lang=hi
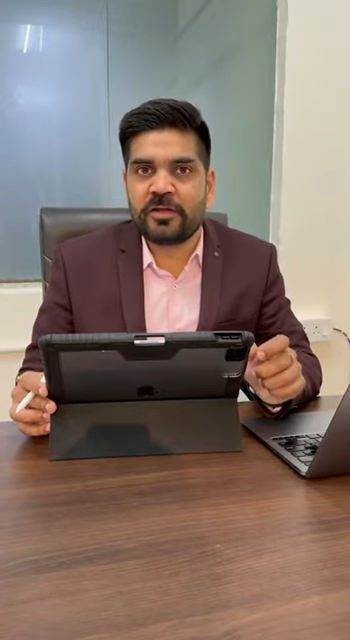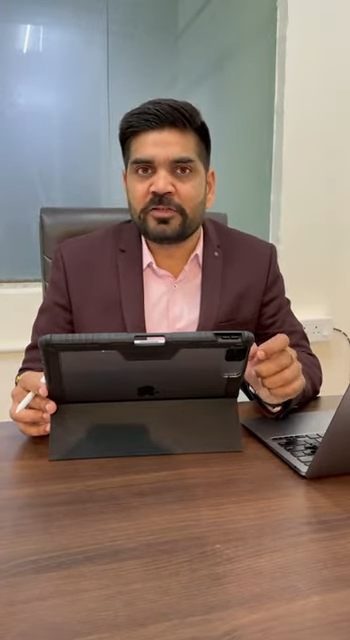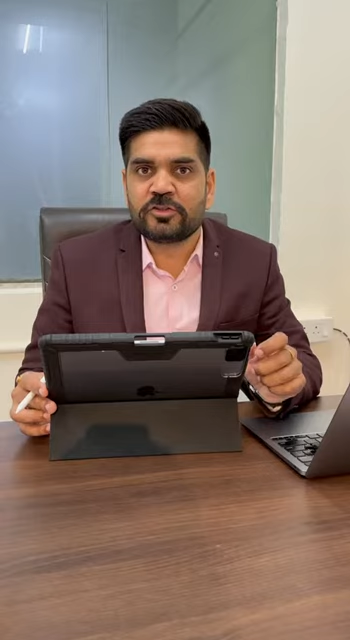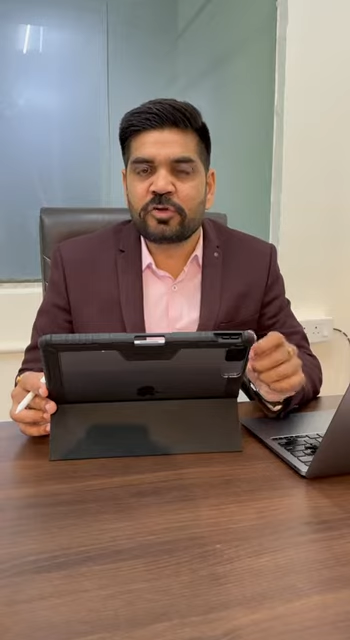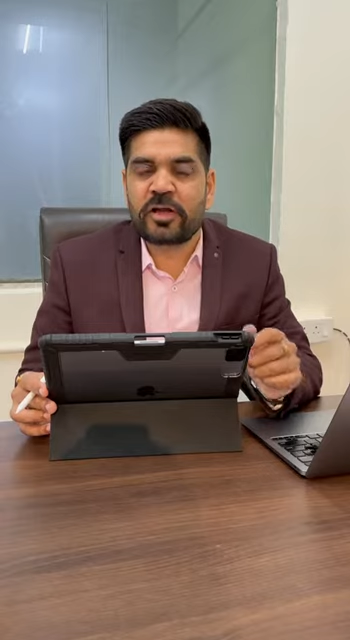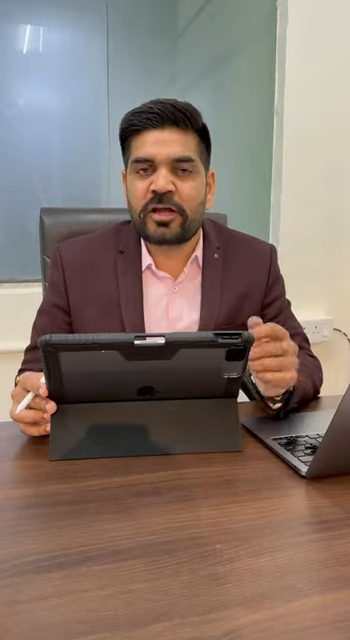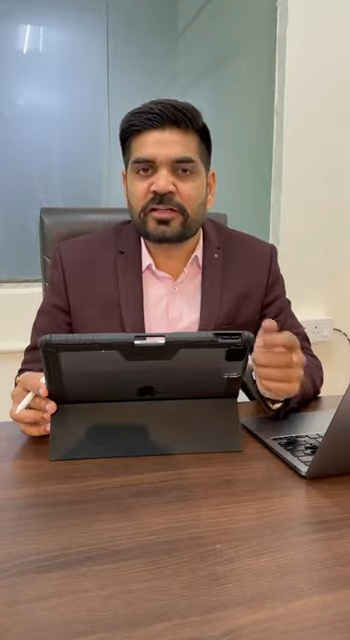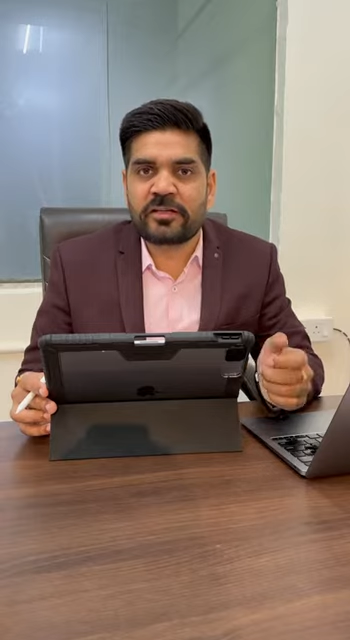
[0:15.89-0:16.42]

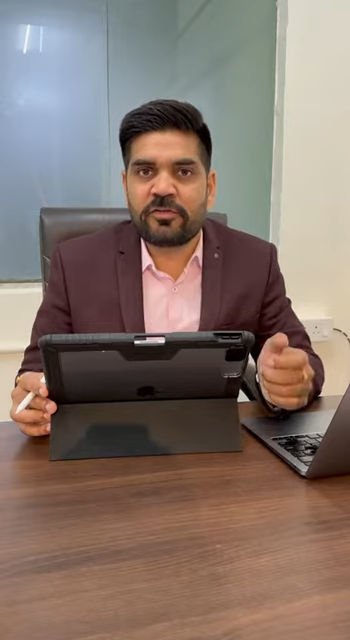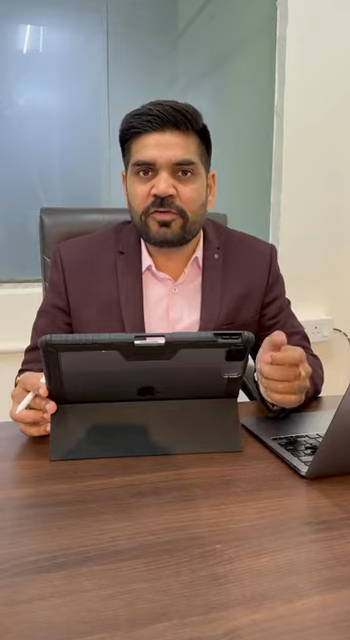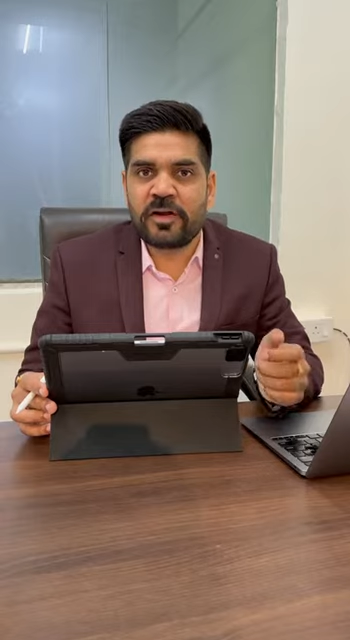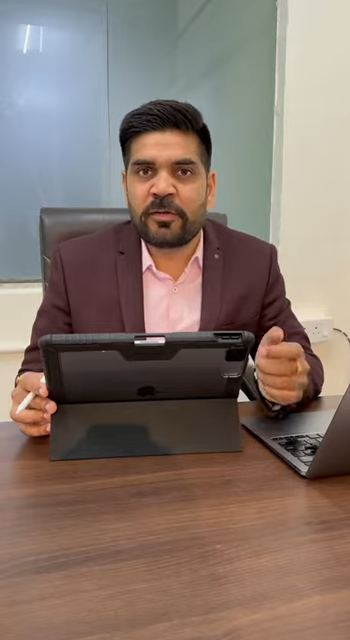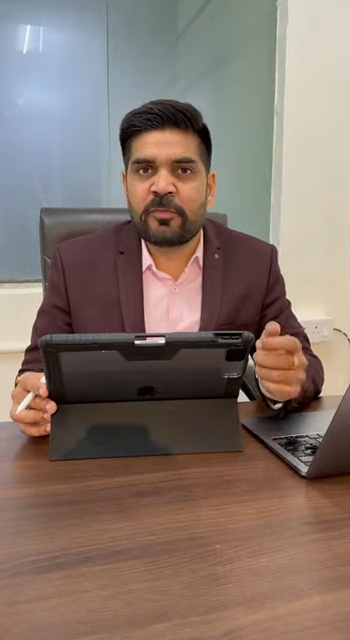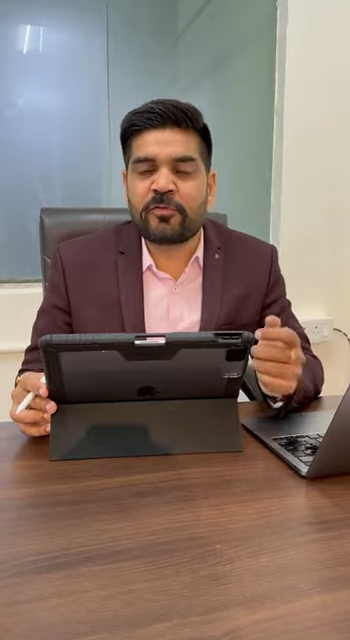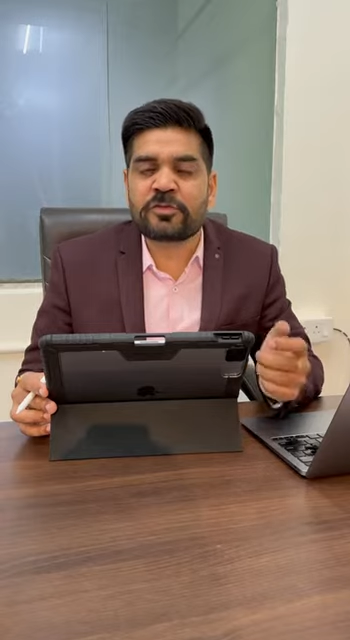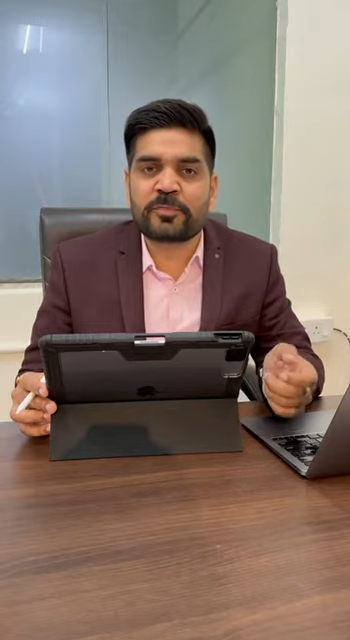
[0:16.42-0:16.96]
जो क्या कहते हैं
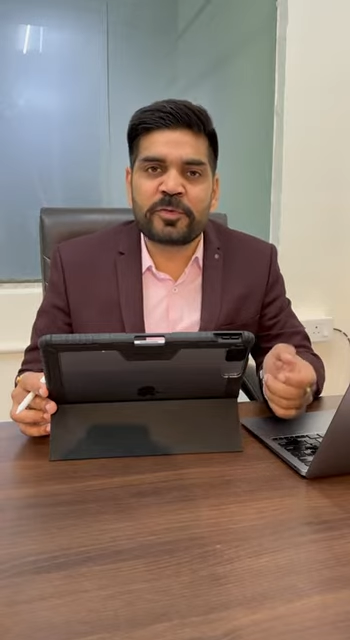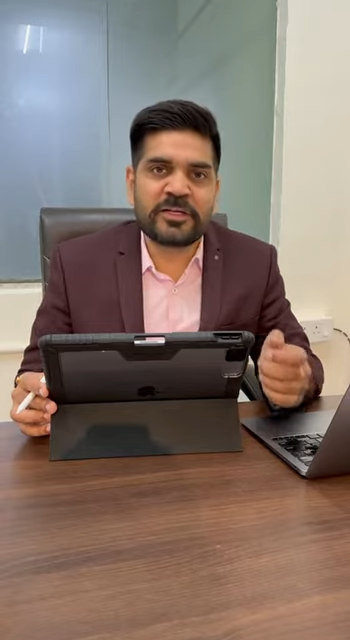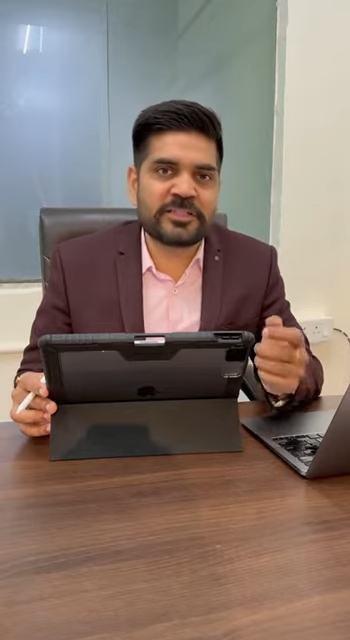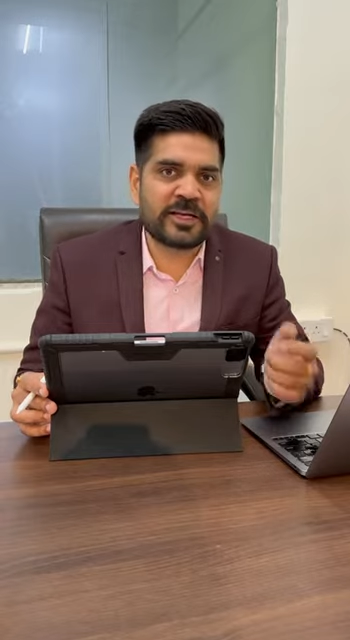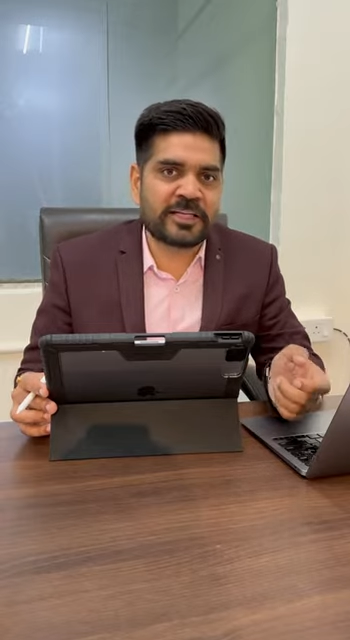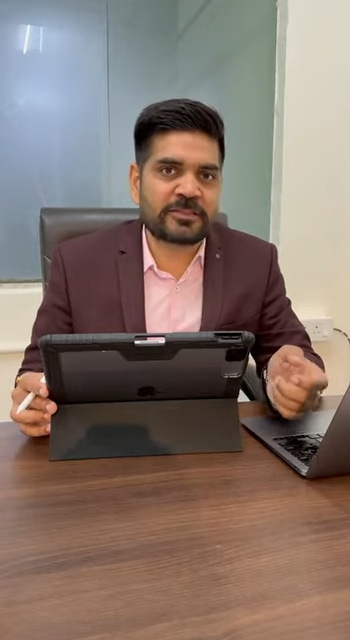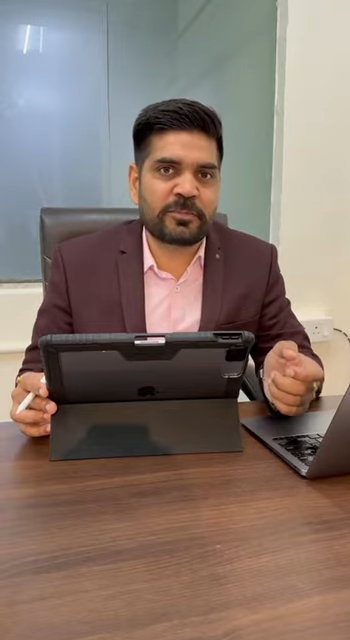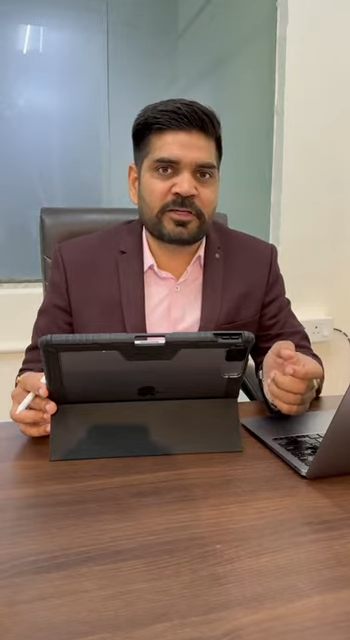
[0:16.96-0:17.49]
फ्रीडम ऑफ स्पीच
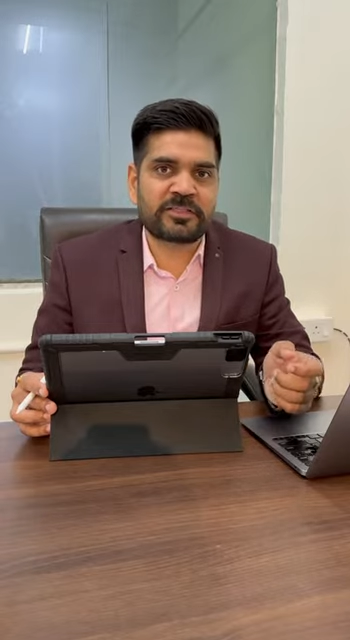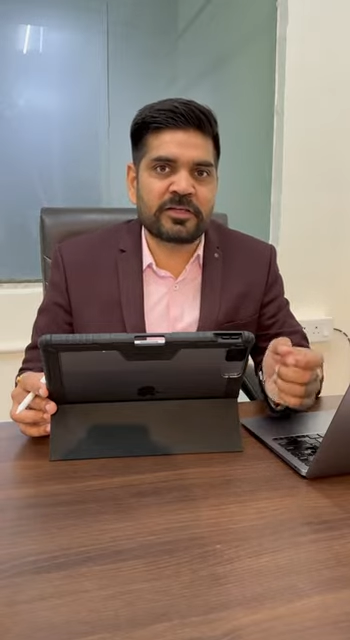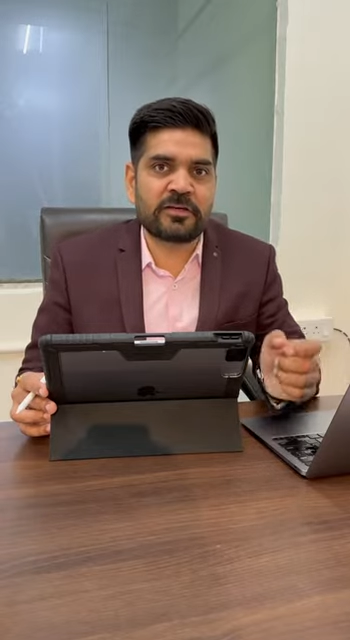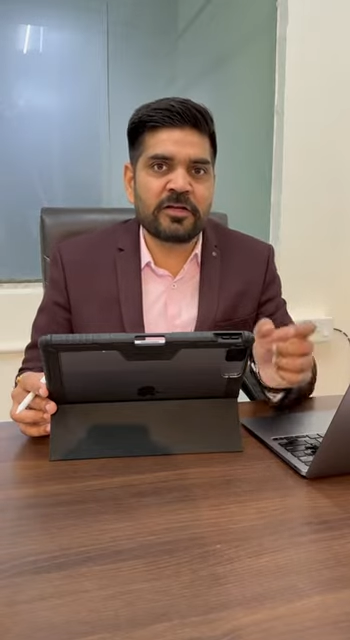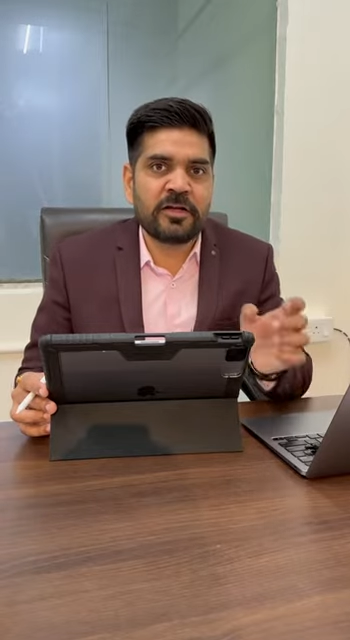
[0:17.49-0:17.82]
एंड एक्सप्रेशन